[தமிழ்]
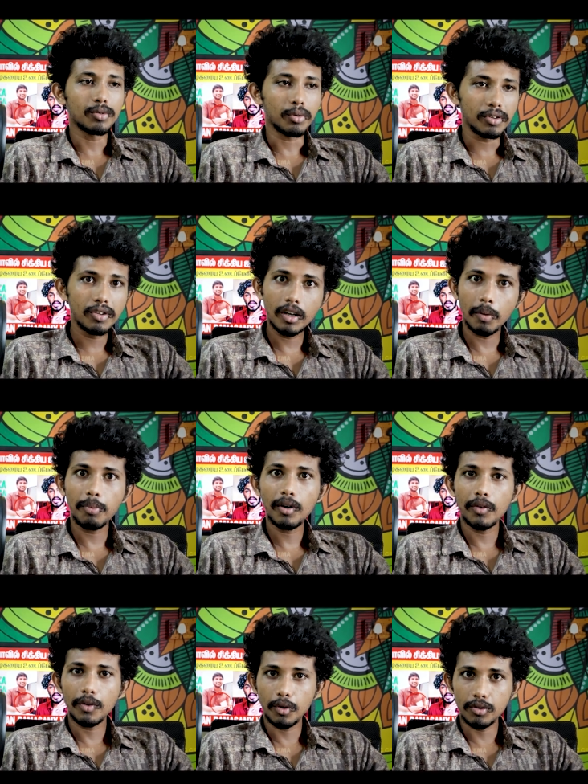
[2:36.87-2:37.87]
ஸோ
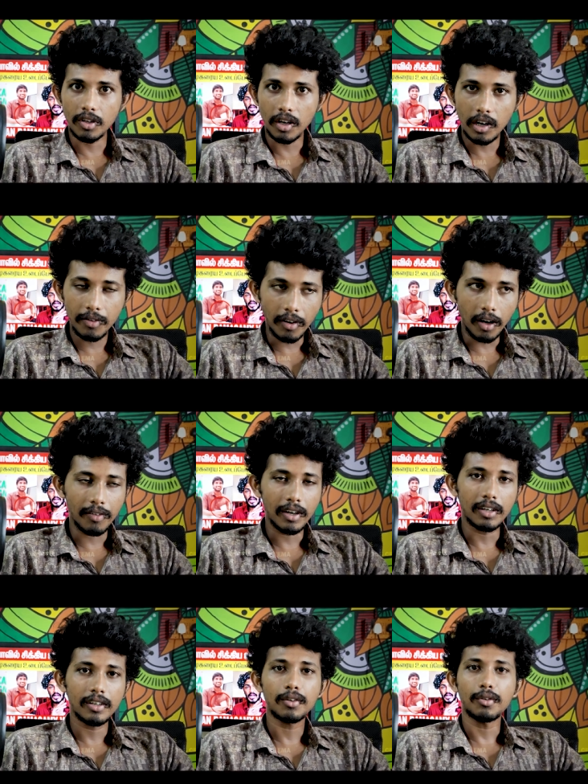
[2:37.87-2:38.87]
இதுக்கப்புறம் அவர் கொஞ்சம் ரிலீஃப்
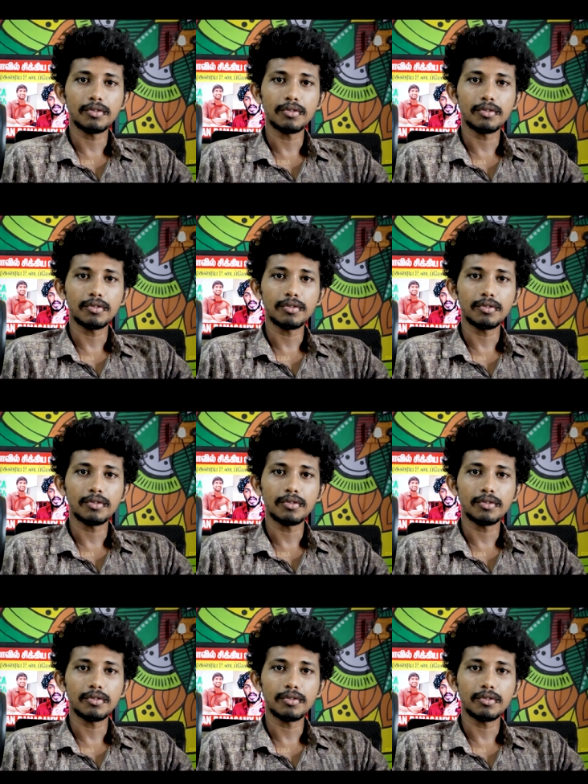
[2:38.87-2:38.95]
ஆவார்